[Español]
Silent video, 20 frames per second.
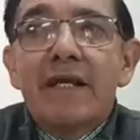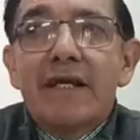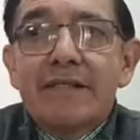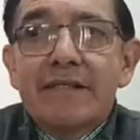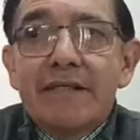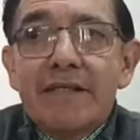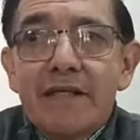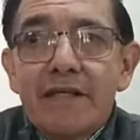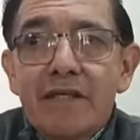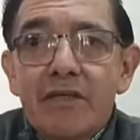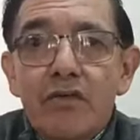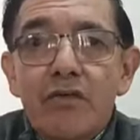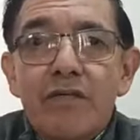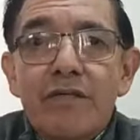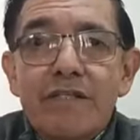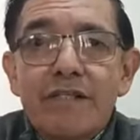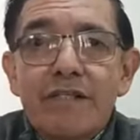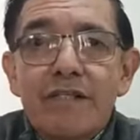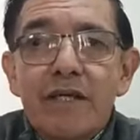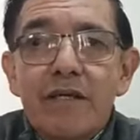así que nos
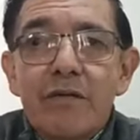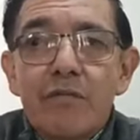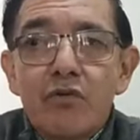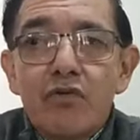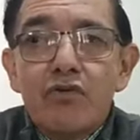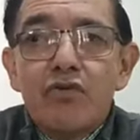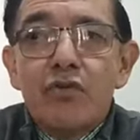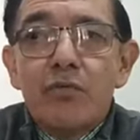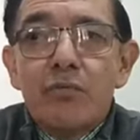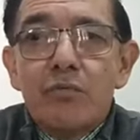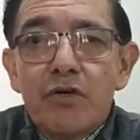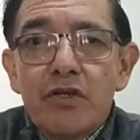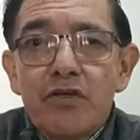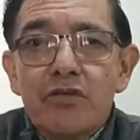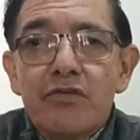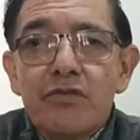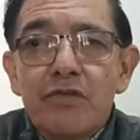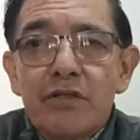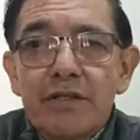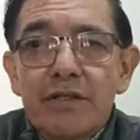visitan mucho, por
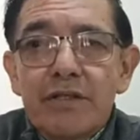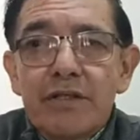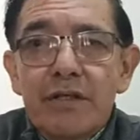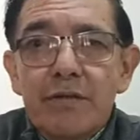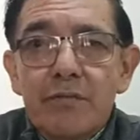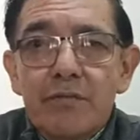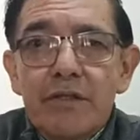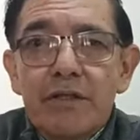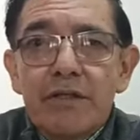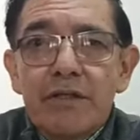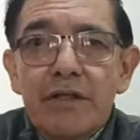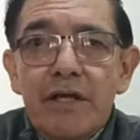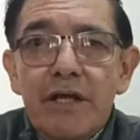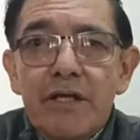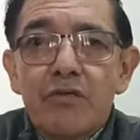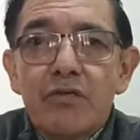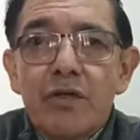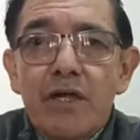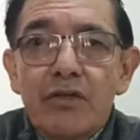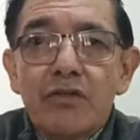eso que tenemos que
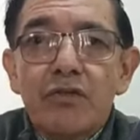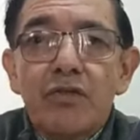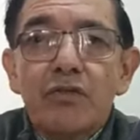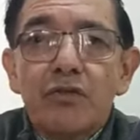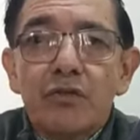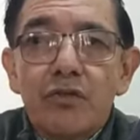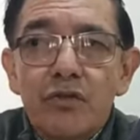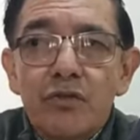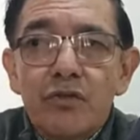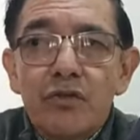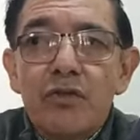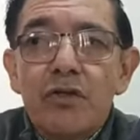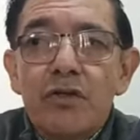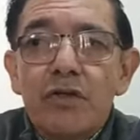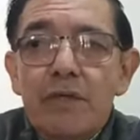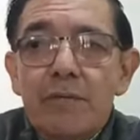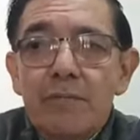ayudarnos todos